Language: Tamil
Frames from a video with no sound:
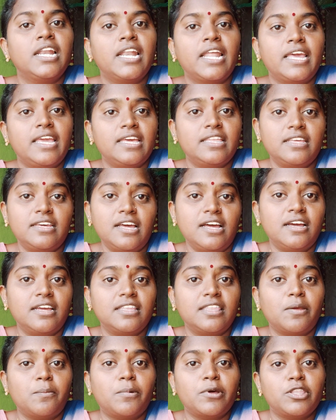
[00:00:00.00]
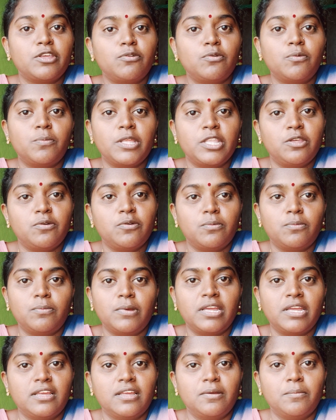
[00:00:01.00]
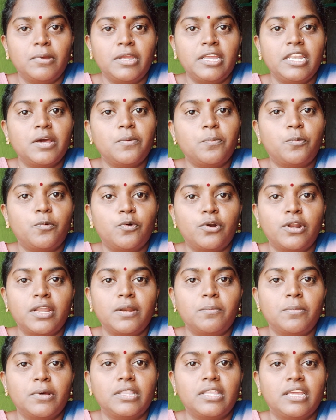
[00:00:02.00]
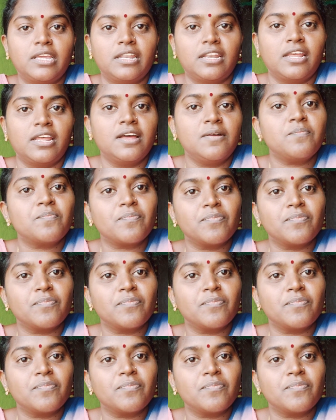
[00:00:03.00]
நான் எதுக்காக இந்த பதிவு மெதி மெ மெயினாக போடுறேன்னு பார்த்தீங்கன்னா